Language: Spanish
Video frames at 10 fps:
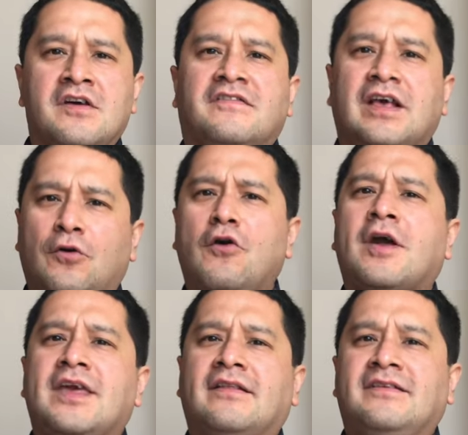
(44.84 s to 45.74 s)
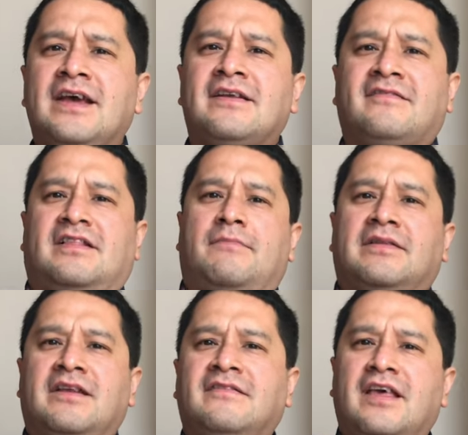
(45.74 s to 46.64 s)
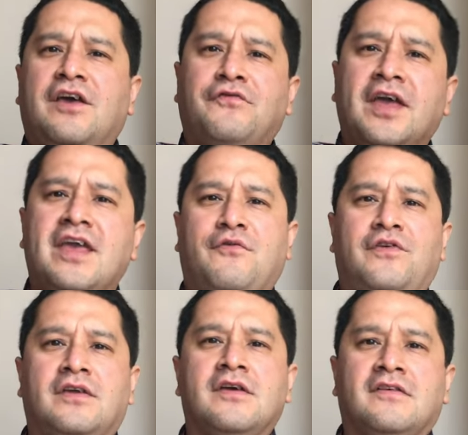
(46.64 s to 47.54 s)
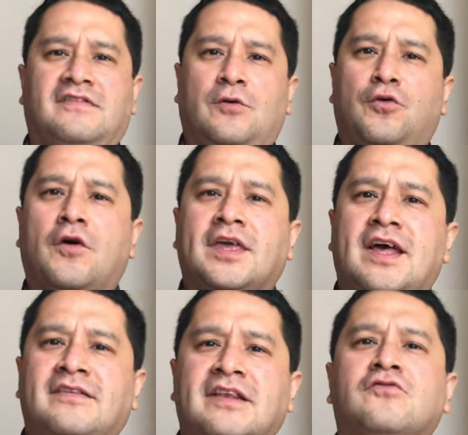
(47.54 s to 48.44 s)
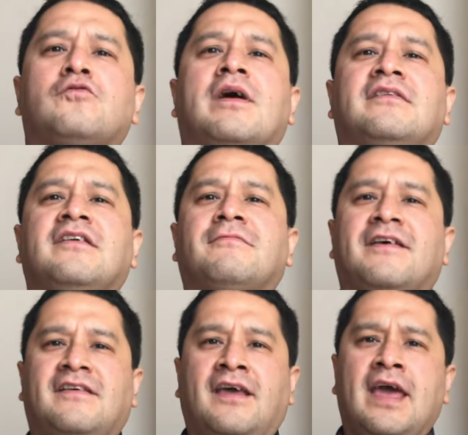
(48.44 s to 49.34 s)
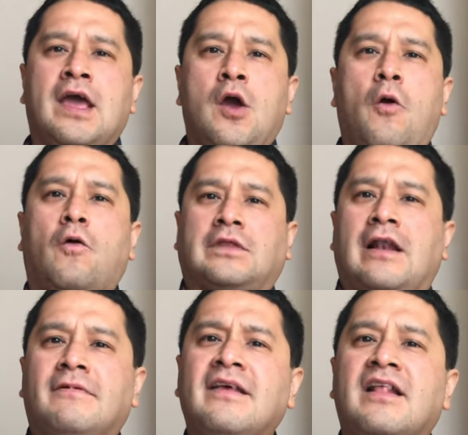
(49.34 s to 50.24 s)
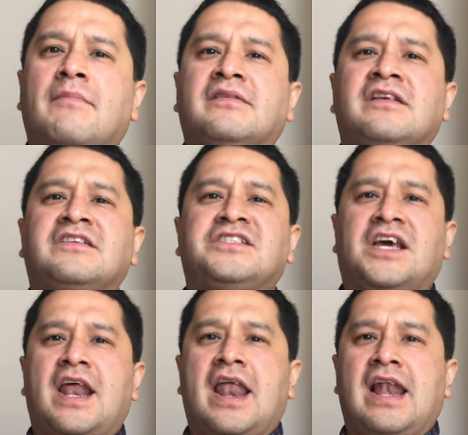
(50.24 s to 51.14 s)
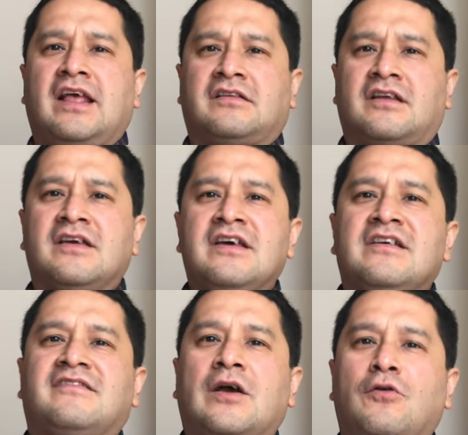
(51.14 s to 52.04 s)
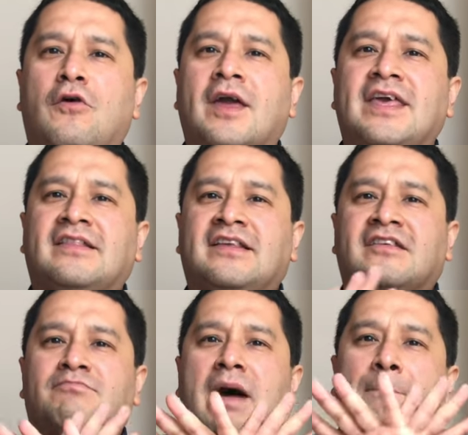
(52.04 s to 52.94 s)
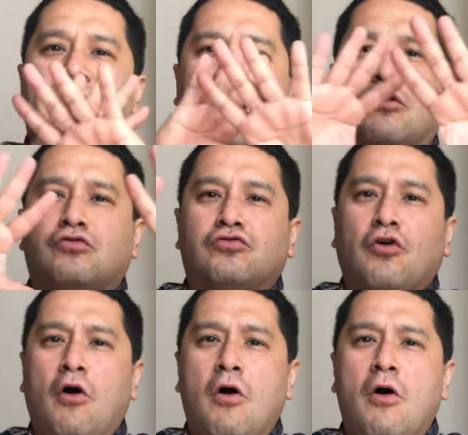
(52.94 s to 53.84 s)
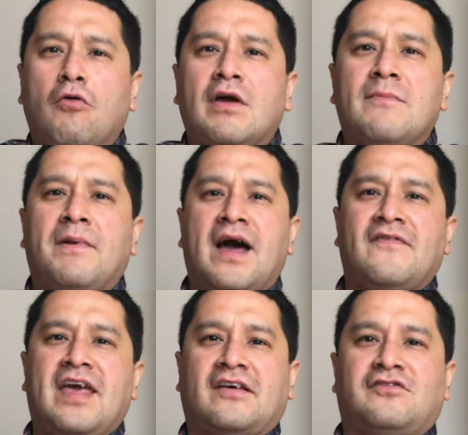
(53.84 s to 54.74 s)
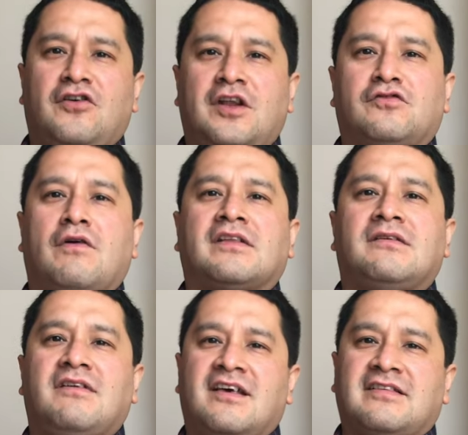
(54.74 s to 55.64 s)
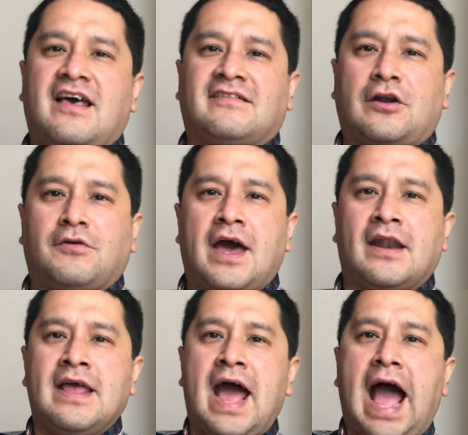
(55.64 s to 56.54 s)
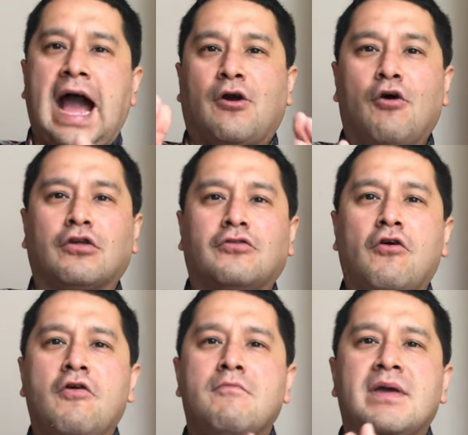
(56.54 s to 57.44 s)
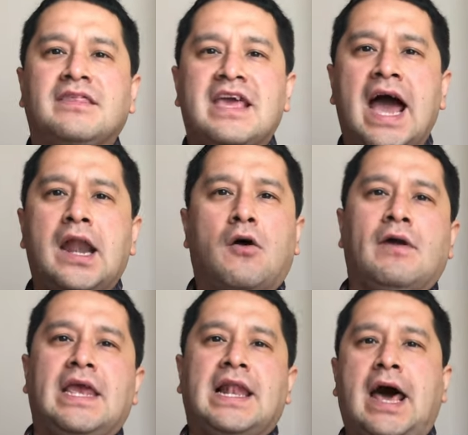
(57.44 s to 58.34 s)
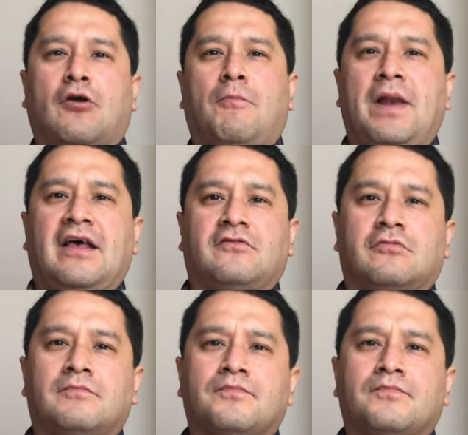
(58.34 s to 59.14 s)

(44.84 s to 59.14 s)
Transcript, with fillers: Seguro que ya tienes la matriz FIF Seguro que ya tienes tu matriz BCG o tal vez la matriz General Electric. Seguro que ya tienes mapeado todo el plan de acciones o actividades a desarrollar a corto, mediano y largo plazo.